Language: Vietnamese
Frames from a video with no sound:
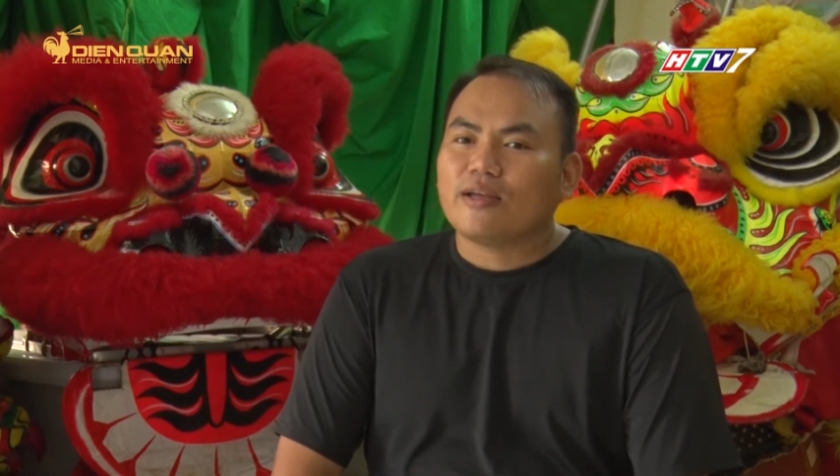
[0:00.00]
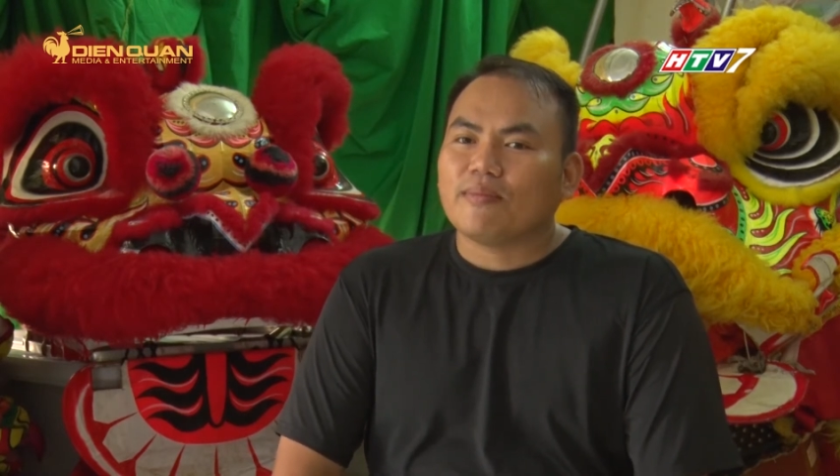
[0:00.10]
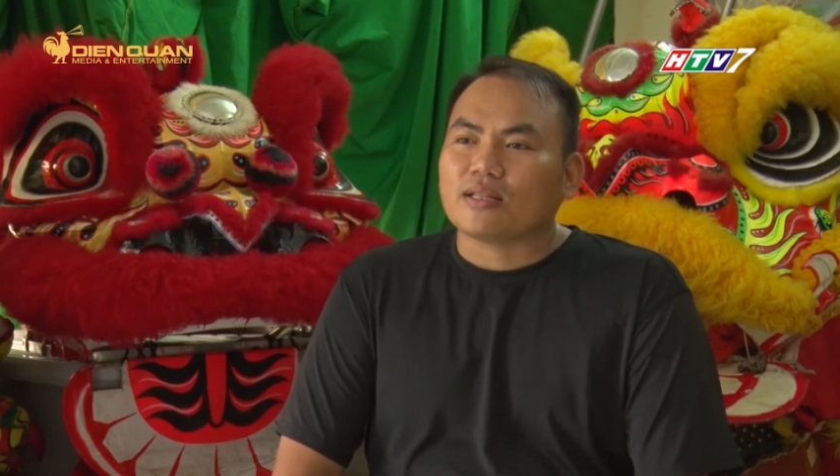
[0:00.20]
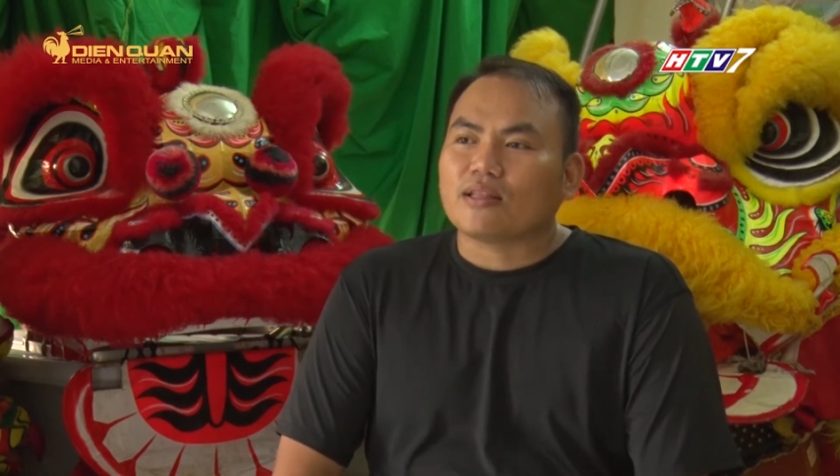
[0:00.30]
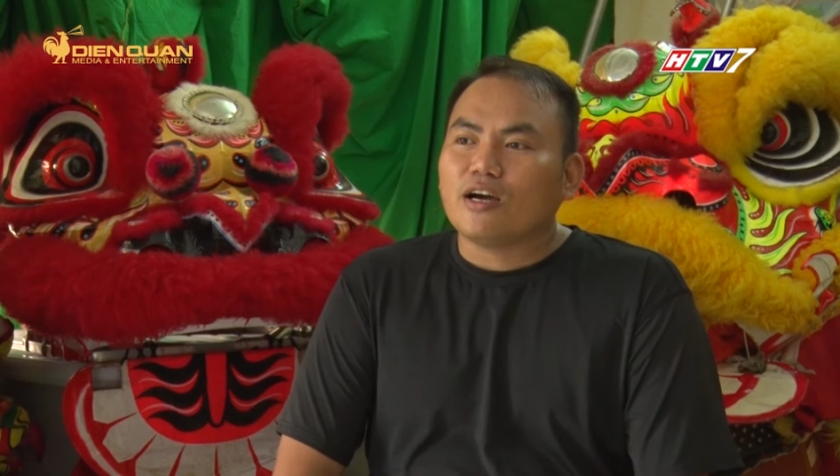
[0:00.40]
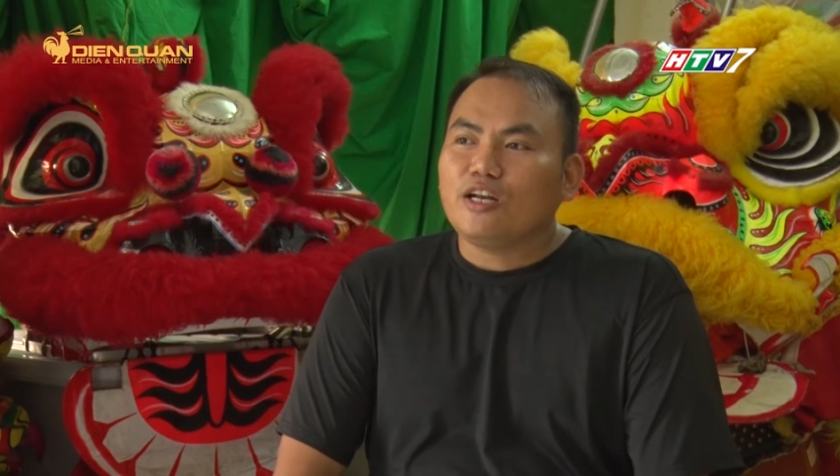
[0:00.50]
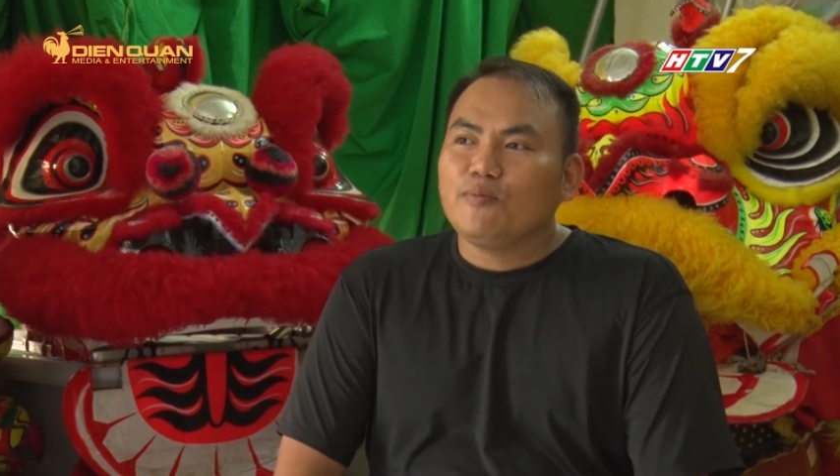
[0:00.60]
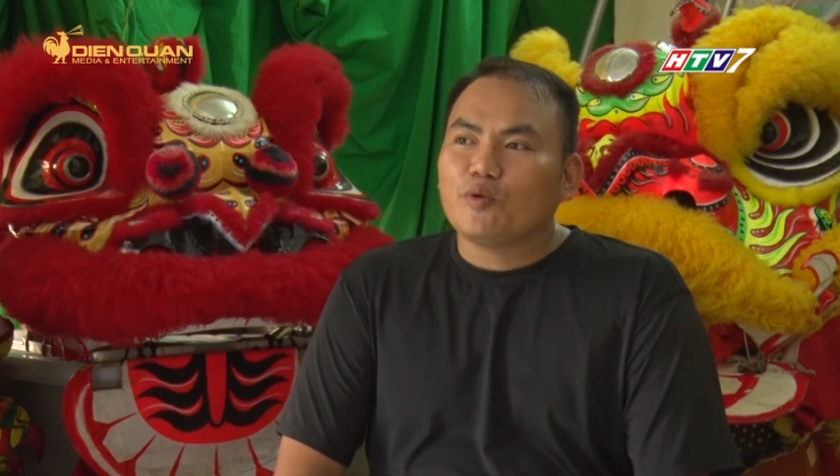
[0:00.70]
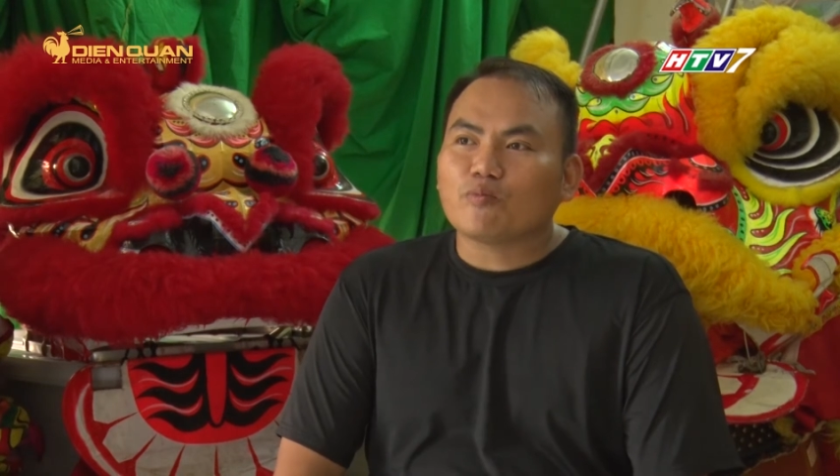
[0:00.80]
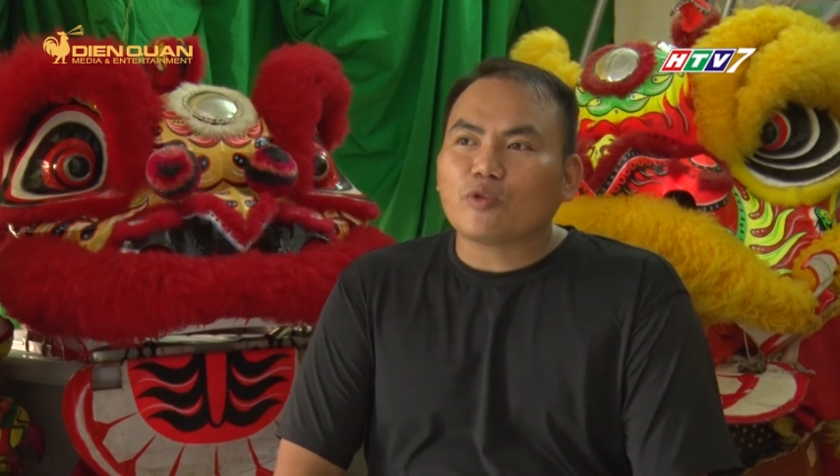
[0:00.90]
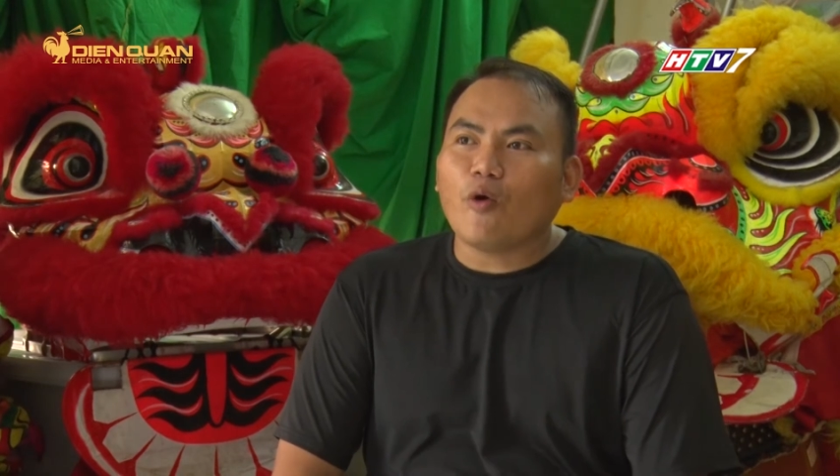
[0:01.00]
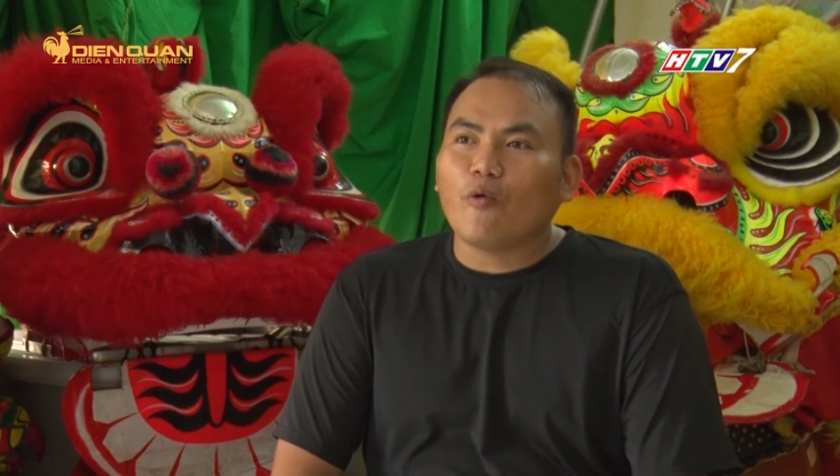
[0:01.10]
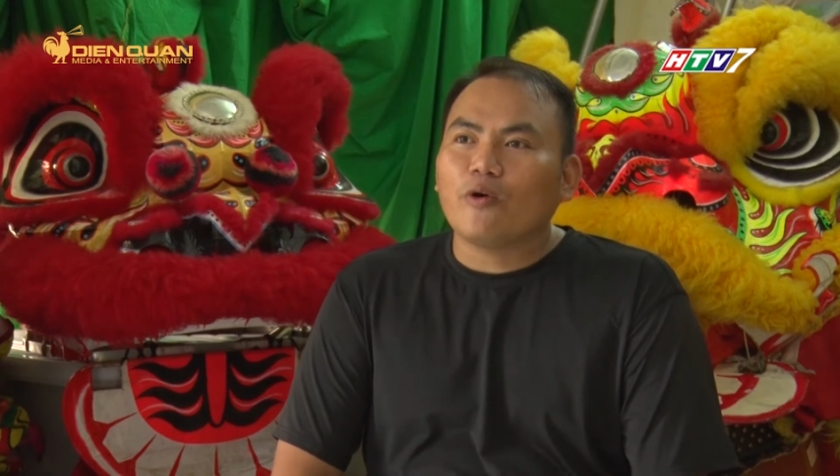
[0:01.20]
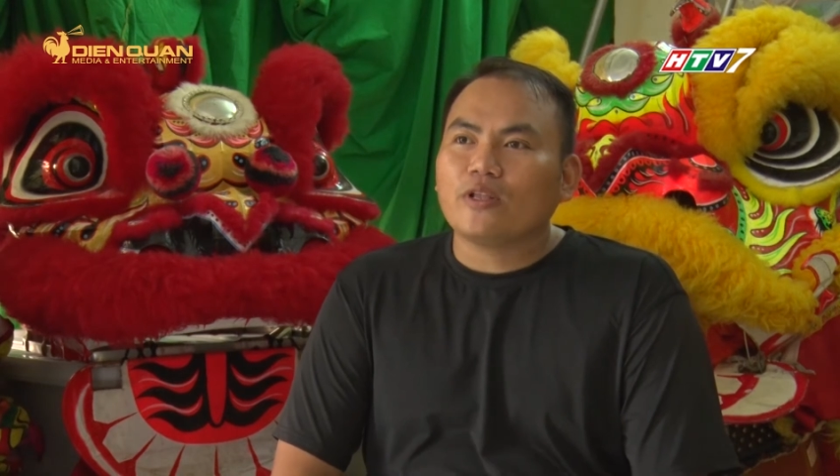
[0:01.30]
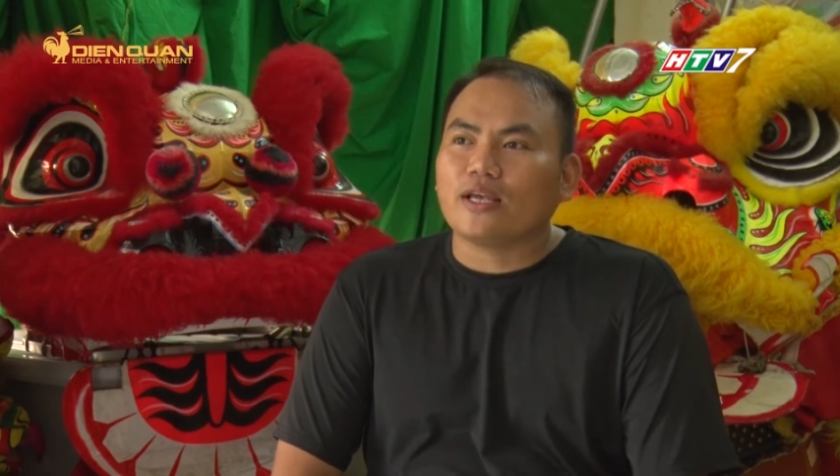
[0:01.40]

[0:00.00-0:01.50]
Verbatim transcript: mà tới đêm trung thu á,